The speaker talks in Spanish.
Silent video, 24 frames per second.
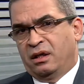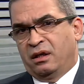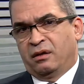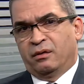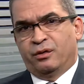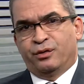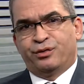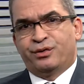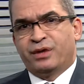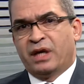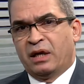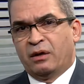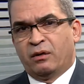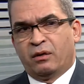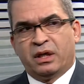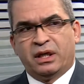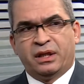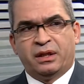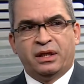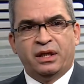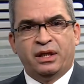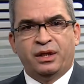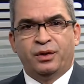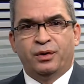Gonzalo
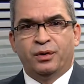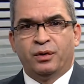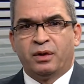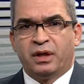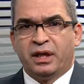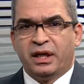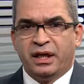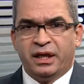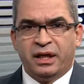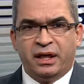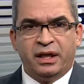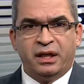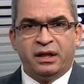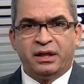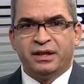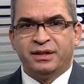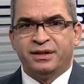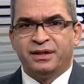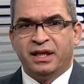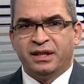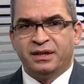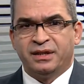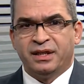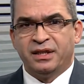Castillo, que es el que
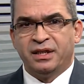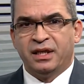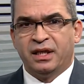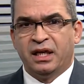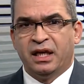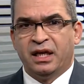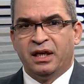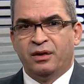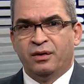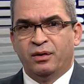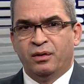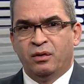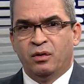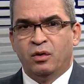se ha señalado,